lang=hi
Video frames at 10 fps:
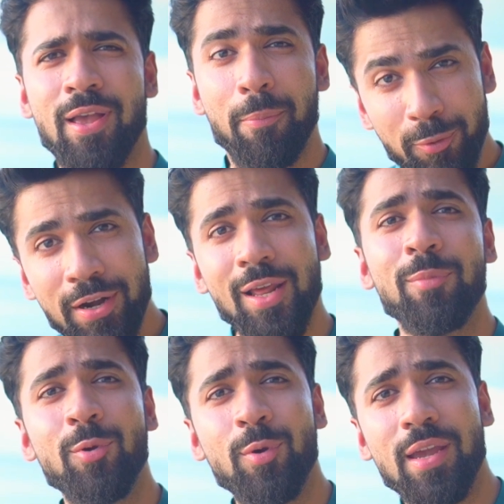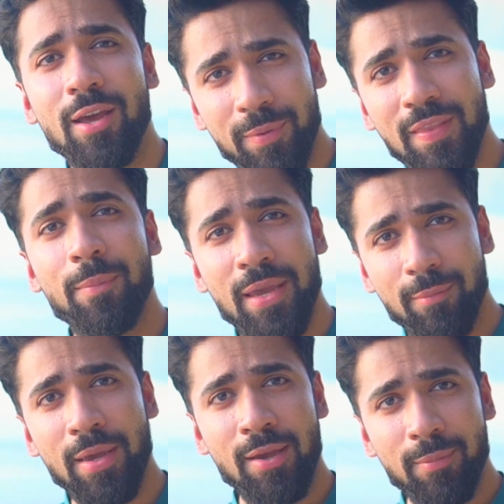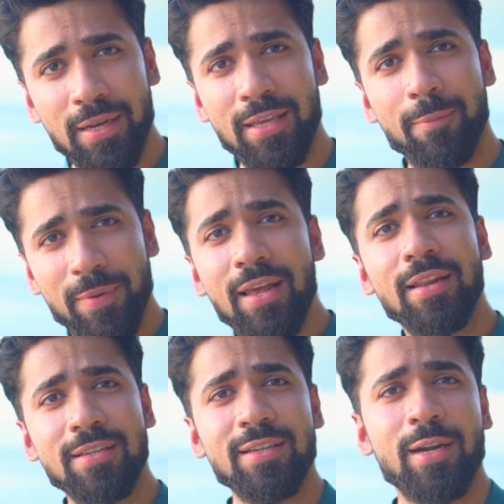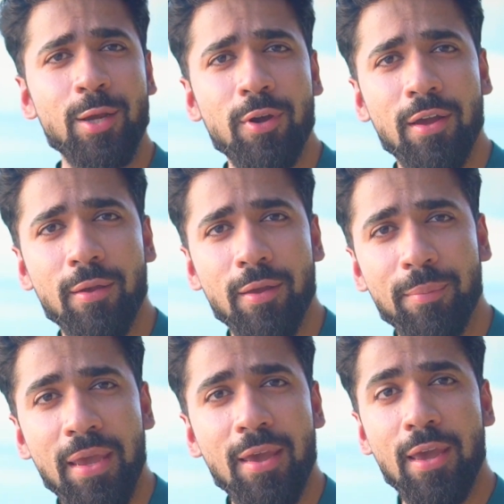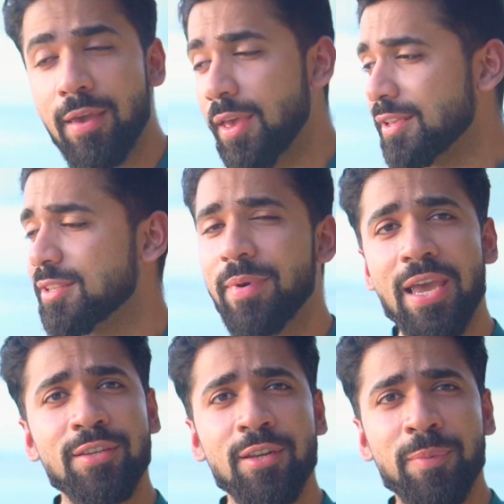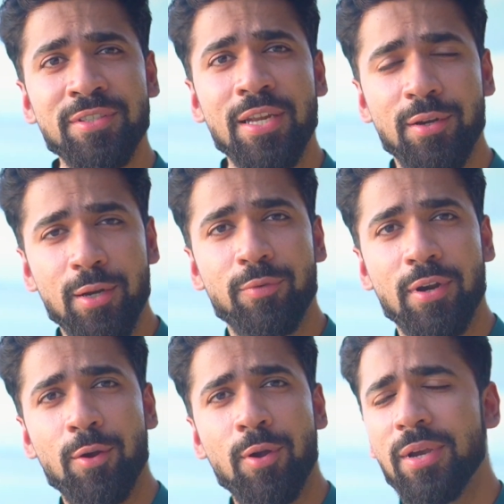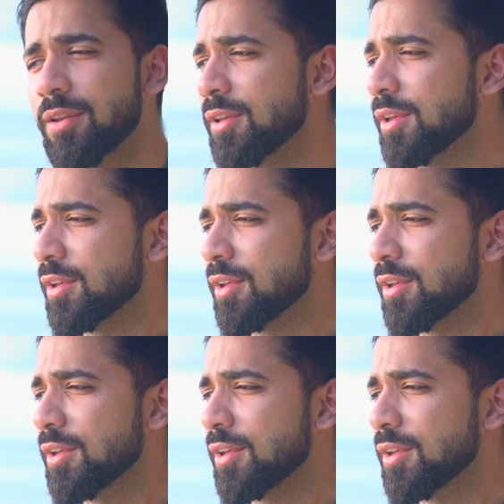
अपन खड़ा भी हुआ यार पता है मैं मैं बल्कि अपने हल्के से खड़ा हुआ मैं एज अ बैच रिप्रेजेंटेटिव खड़ा हुआ मगर